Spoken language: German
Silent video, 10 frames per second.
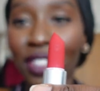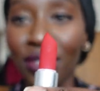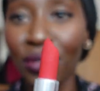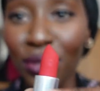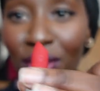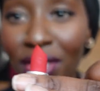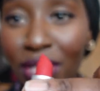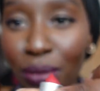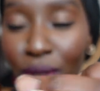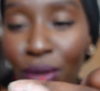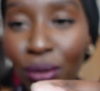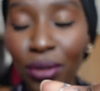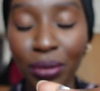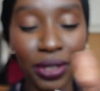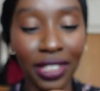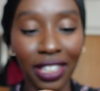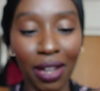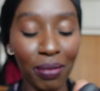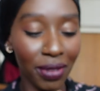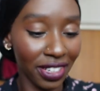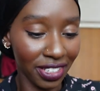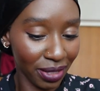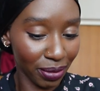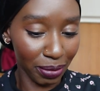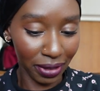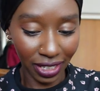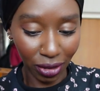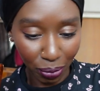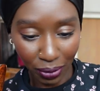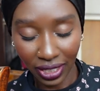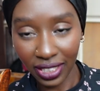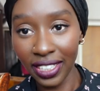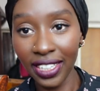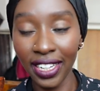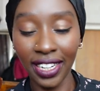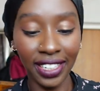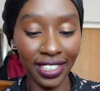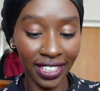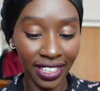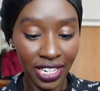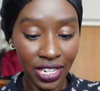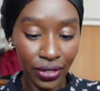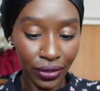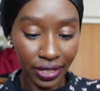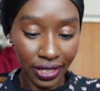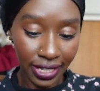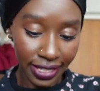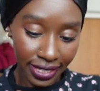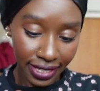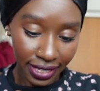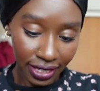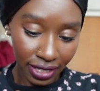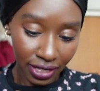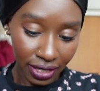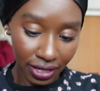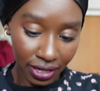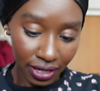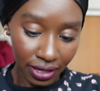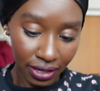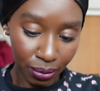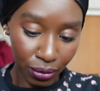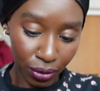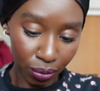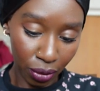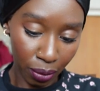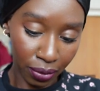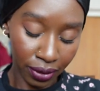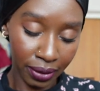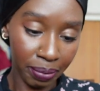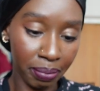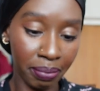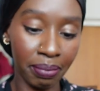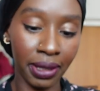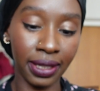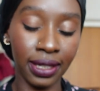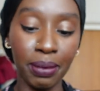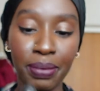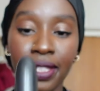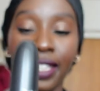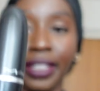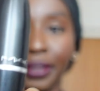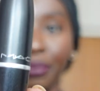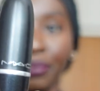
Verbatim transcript: das funktioniert ziemlich gut mit der Kamera, dass wenn man ein Objekt dahin hält, und der letzte ist äh, Smoked Purple Matte Lipstick.